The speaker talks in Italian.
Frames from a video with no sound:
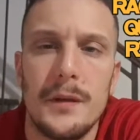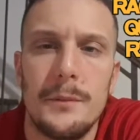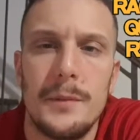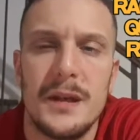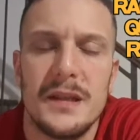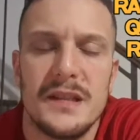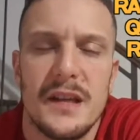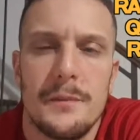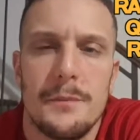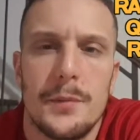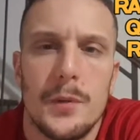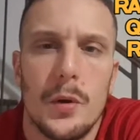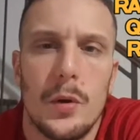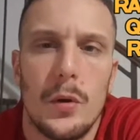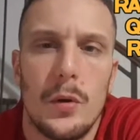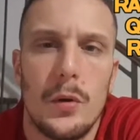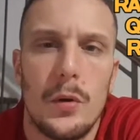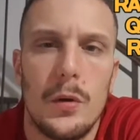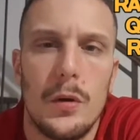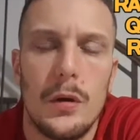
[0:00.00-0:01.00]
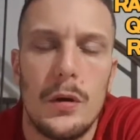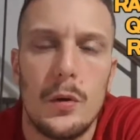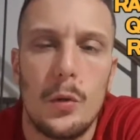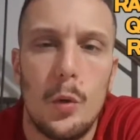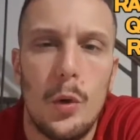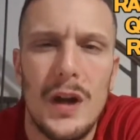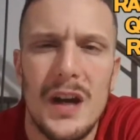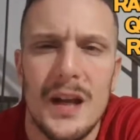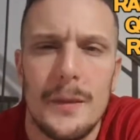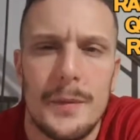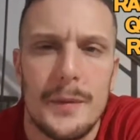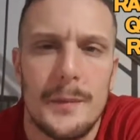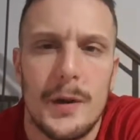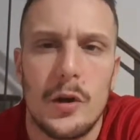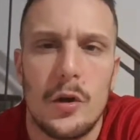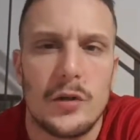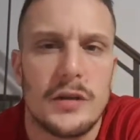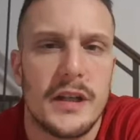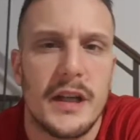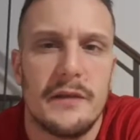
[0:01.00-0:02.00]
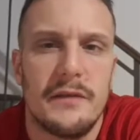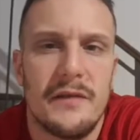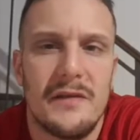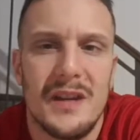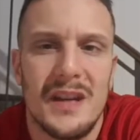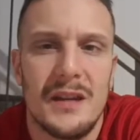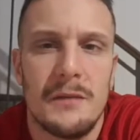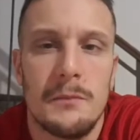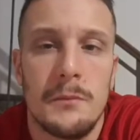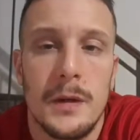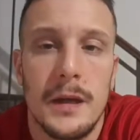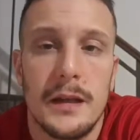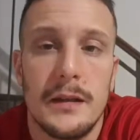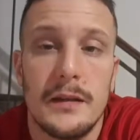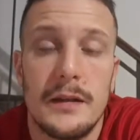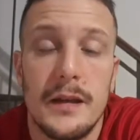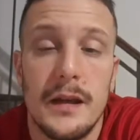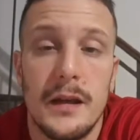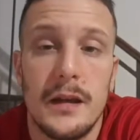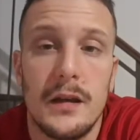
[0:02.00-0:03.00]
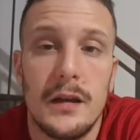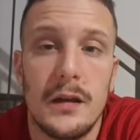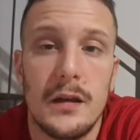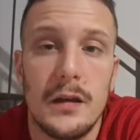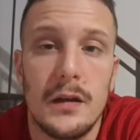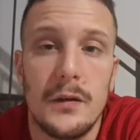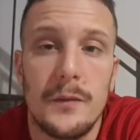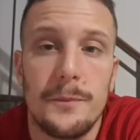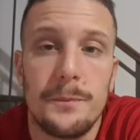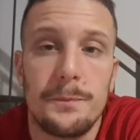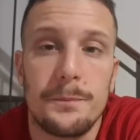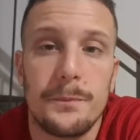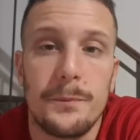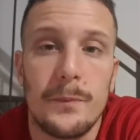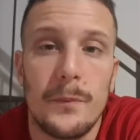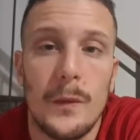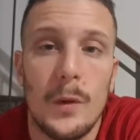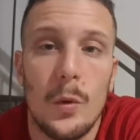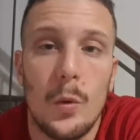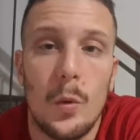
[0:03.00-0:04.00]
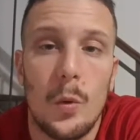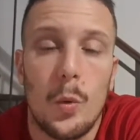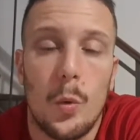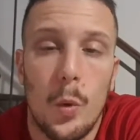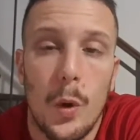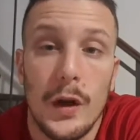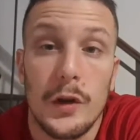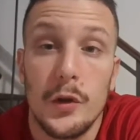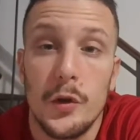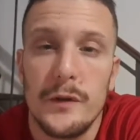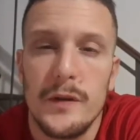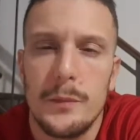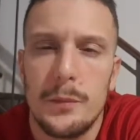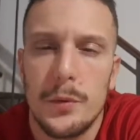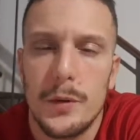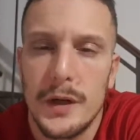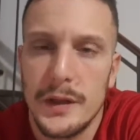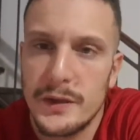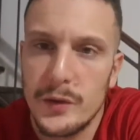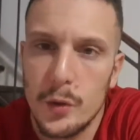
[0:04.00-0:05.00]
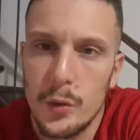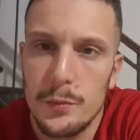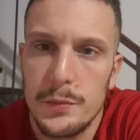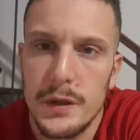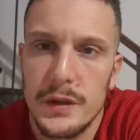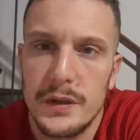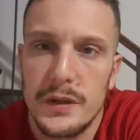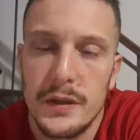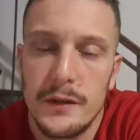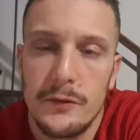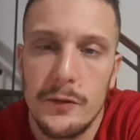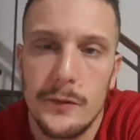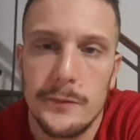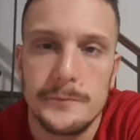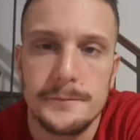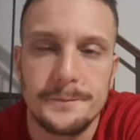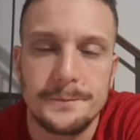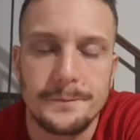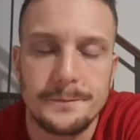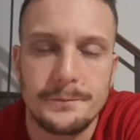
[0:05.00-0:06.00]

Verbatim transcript: Per esempio, qual è la prima cosa che vi viene in mente quando vi ponete un obiettivo?